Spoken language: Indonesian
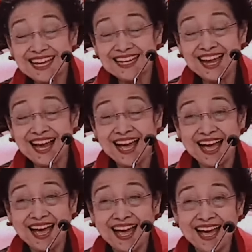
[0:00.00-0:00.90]
enak
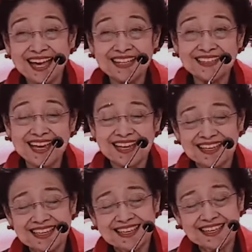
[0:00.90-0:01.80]
aja
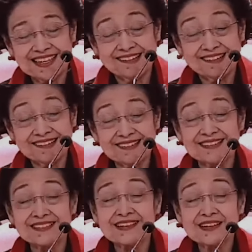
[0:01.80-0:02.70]
ya dong
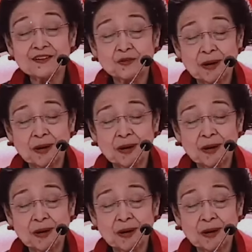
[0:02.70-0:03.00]
gua